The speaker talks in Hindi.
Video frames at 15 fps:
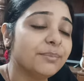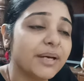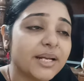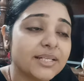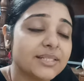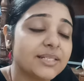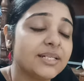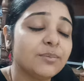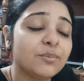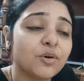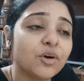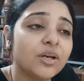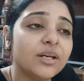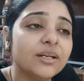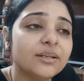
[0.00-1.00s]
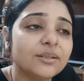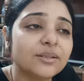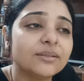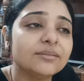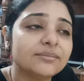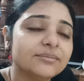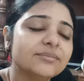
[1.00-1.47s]
पैरासीटामॉल
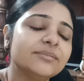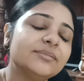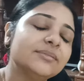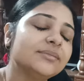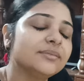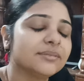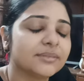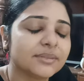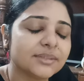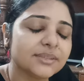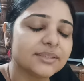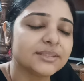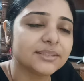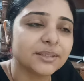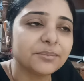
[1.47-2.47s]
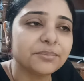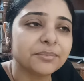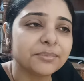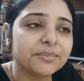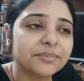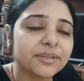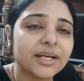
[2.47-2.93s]
सब
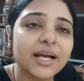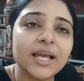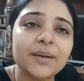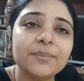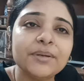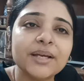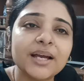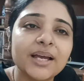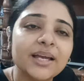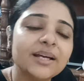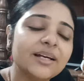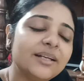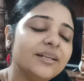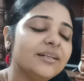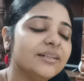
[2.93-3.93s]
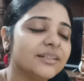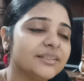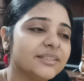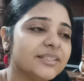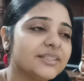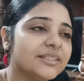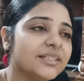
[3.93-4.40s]
खाया पिया है कल
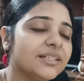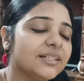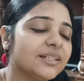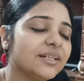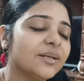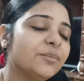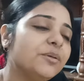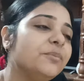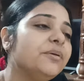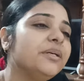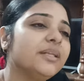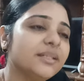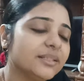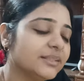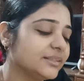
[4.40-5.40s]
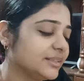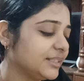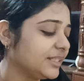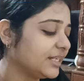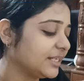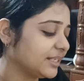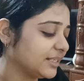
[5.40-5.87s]
अच्छे से अभी भी
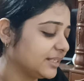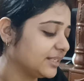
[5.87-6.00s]
ठीक है